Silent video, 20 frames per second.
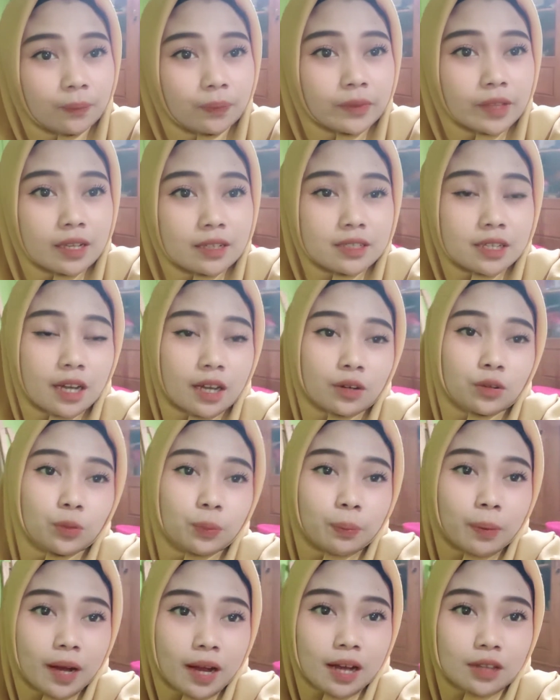Jangan
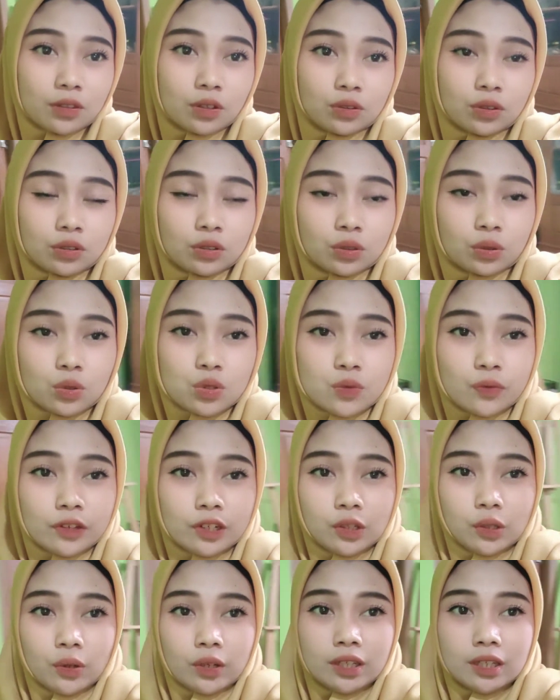lupa tonton terus
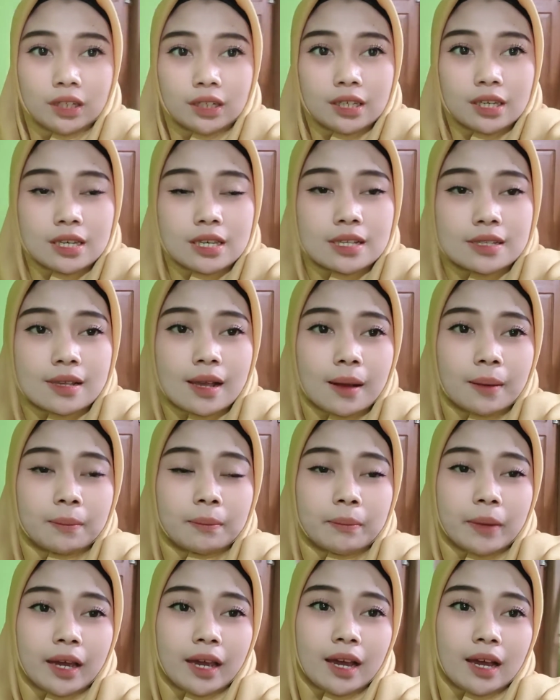video ini
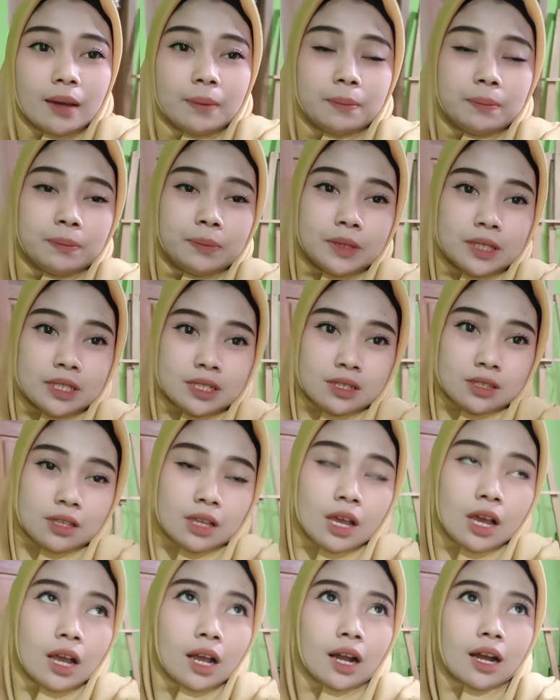sampai habis
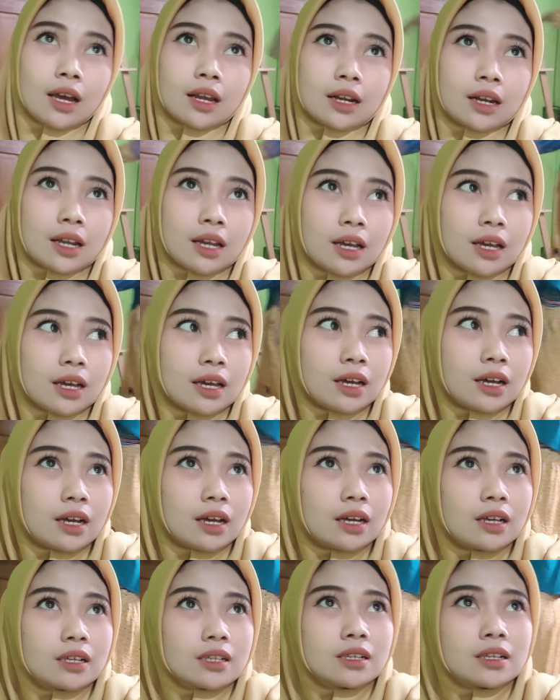Karena
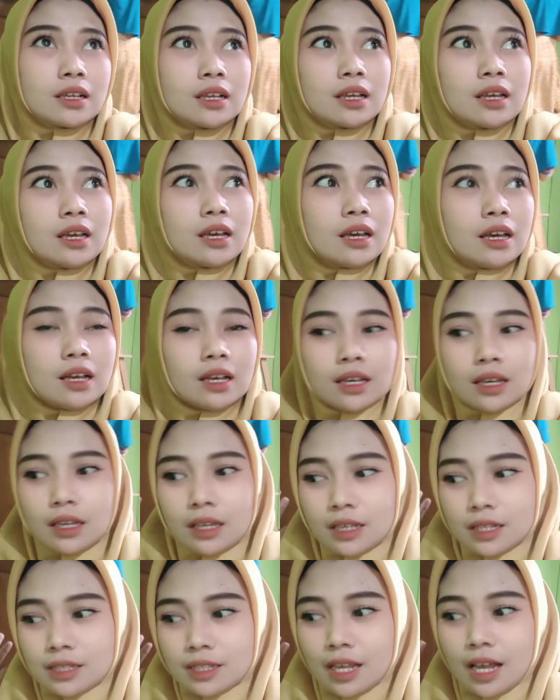
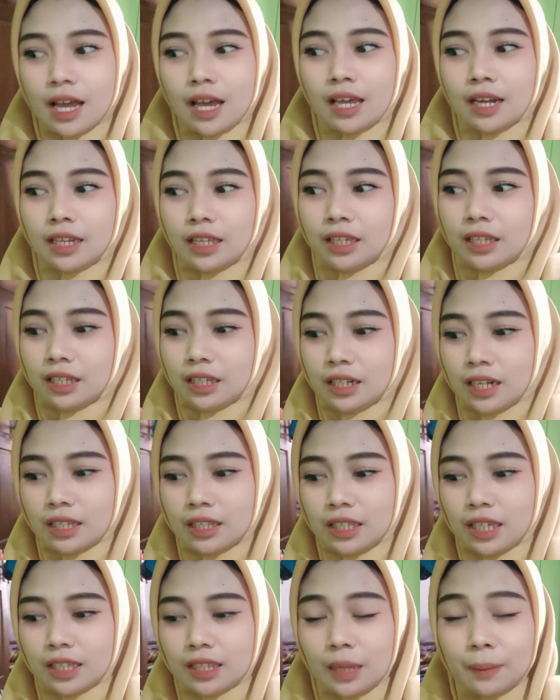sehari ini nanti
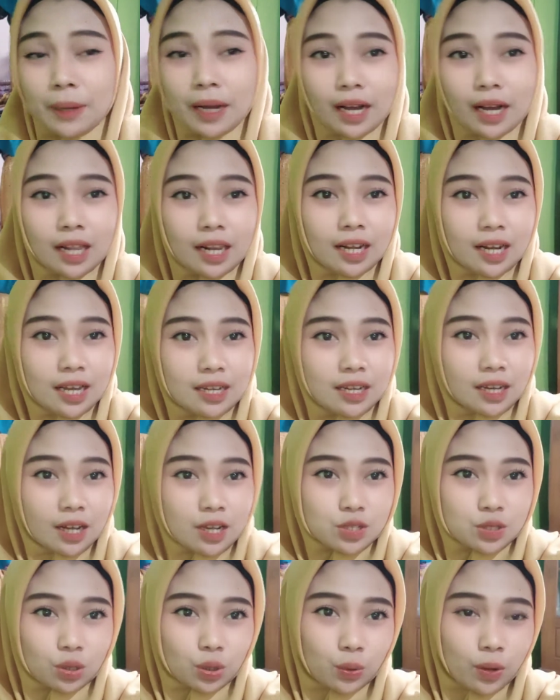kita bakalan ada
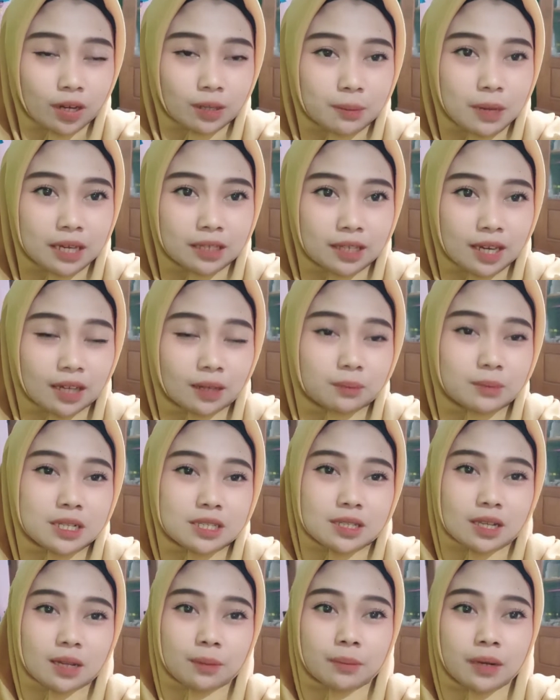keseruan banyak
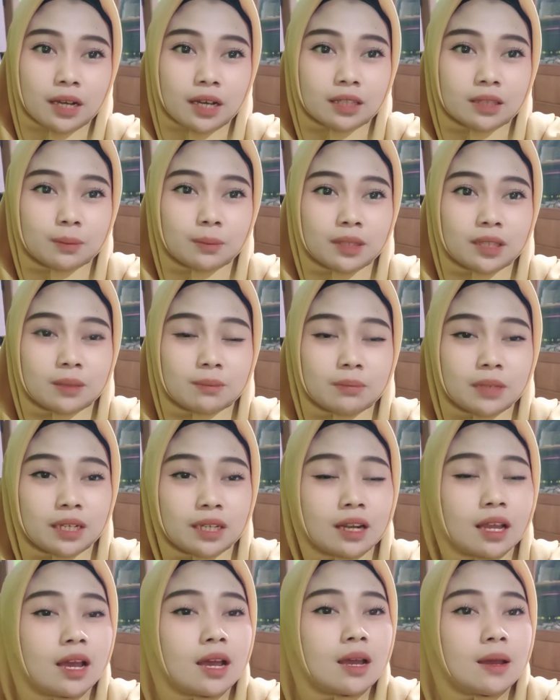bersama teman-teman,
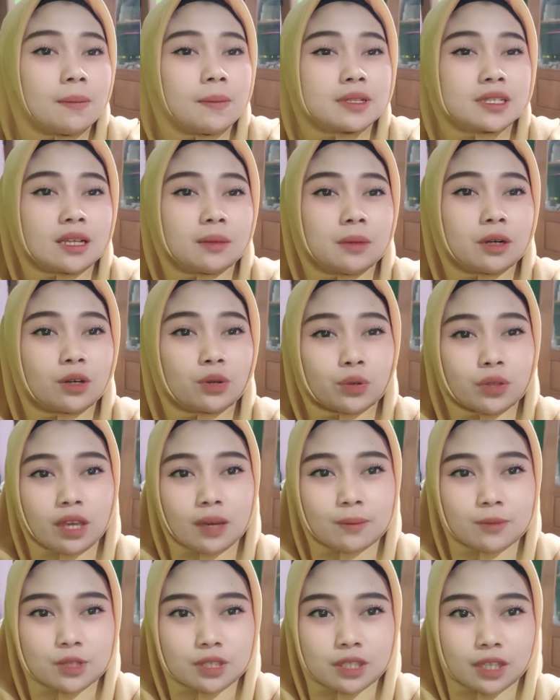bersama krunya
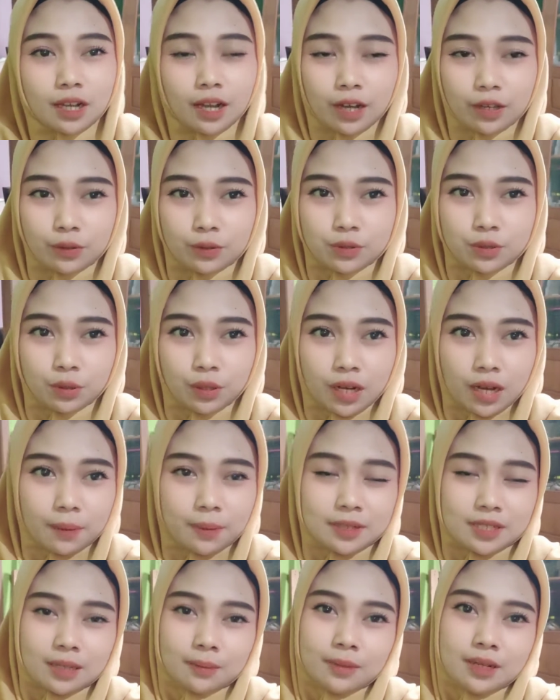Mustika Ayu juga,
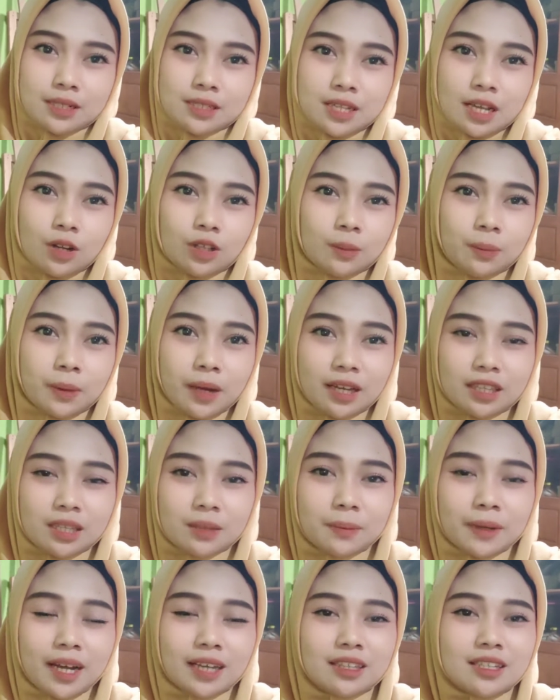bersama calon
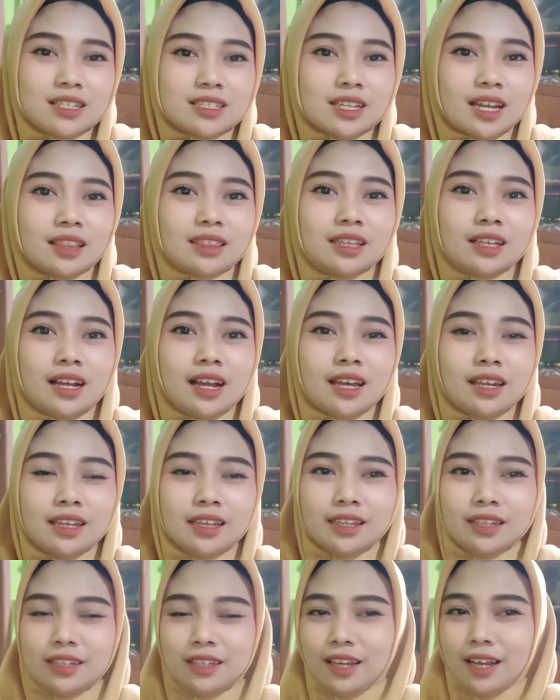pengantin-pengantin cantik hari
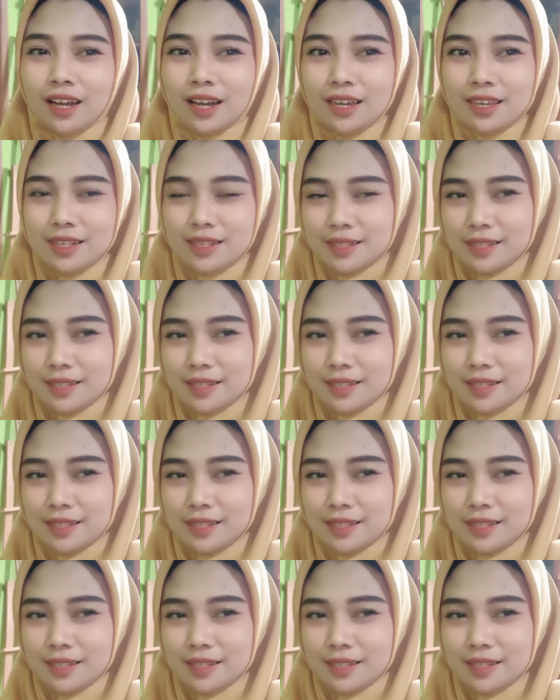ini guys.